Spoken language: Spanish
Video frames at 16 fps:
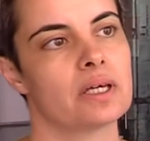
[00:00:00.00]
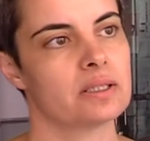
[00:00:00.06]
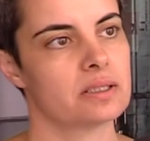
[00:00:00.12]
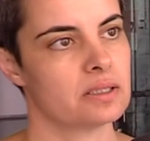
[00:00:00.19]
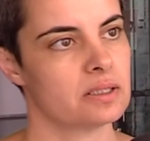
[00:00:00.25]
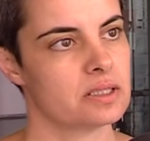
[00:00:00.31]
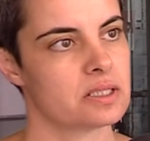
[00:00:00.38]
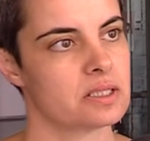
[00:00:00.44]

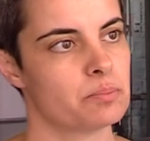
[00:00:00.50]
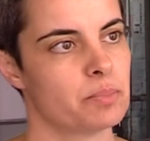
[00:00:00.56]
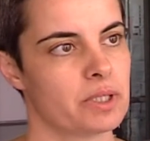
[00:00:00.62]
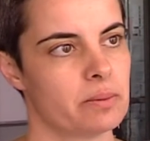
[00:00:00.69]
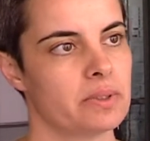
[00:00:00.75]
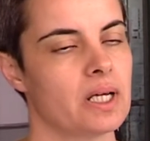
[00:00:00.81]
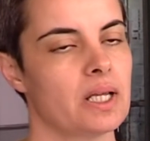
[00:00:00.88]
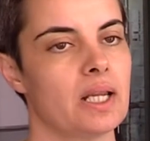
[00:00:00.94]
antes,
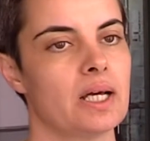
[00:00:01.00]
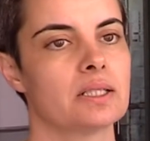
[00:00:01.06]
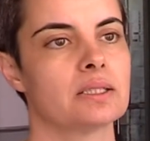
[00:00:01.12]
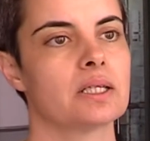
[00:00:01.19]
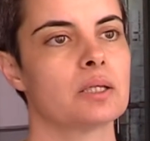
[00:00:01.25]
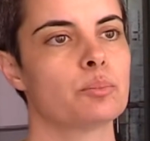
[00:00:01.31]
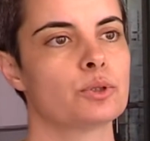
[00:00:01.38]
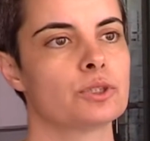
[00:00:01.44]
previa al
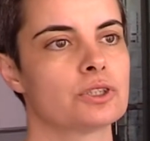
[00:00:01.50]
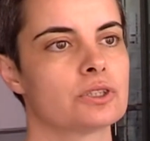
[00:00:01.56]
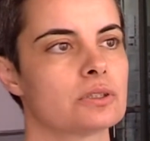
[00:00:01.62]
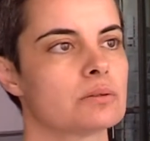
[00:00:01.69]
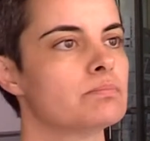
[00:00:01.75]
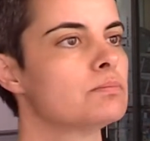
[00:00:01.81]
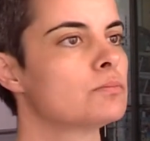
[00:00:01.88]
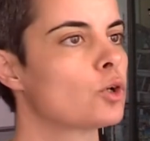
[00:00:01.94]
alta,
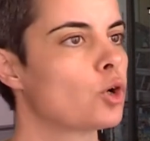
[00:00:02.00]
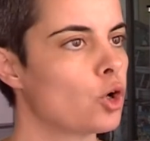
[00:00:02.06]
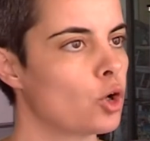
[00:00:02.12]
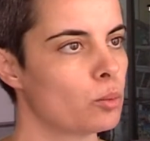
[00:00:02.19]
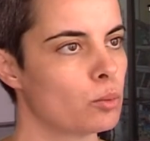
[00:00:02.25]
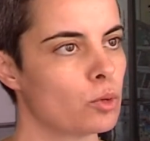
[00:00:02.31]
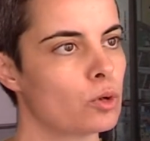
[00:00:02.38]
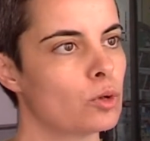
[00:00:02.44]
pues mm,
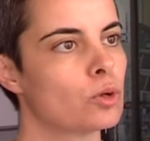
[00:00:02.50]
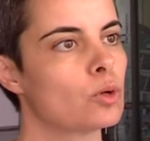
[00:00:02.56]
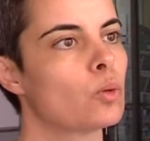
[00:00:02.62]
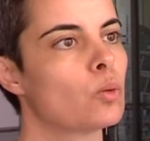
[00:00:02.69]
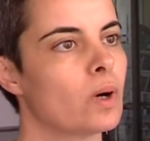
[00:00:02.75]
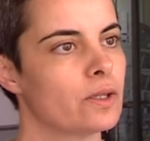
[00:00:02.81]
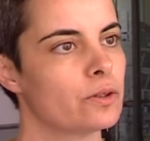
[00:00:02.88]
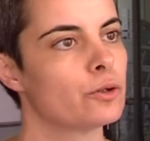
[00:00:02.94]
cómo,
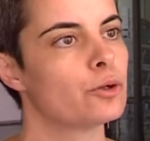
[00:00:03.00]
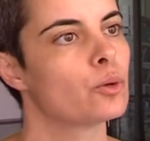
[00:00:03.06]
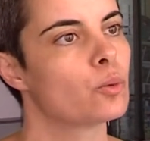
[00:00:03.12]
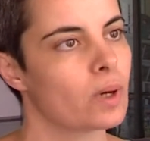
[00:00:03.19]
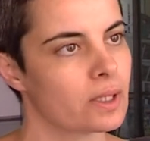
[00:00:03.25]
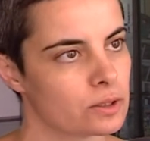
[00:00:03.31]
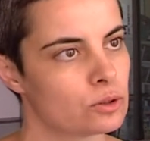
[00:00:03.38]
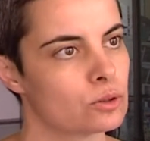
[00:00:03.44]
cuándo y
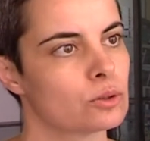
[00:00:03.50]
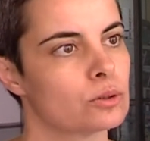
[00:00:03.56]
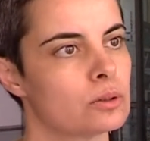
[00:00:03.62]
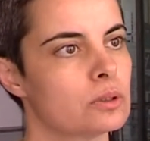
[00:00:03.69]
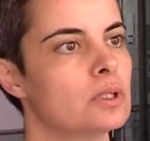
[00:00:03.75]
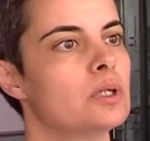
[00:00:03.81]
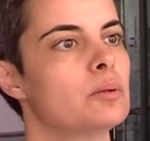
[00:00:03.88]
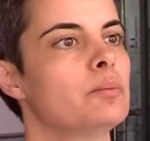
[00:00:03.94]

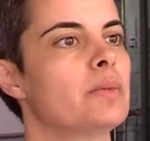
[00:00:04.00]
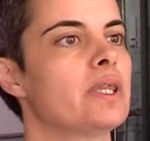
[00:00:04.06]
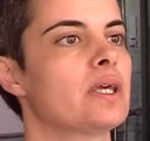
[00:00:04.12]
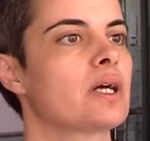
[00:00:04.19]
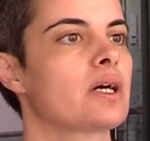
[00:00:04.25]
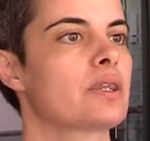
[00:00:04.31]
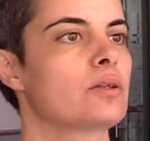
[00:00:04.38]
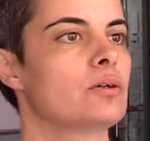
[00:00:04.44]
cuánto
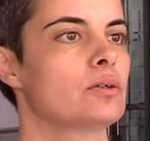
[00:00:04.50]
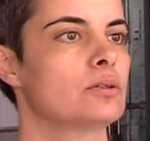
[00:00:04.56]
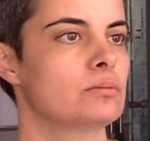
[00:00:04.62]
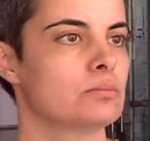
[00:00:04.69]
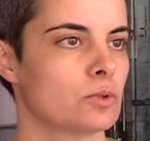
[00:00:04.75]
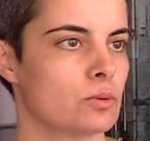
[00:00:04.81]
medicación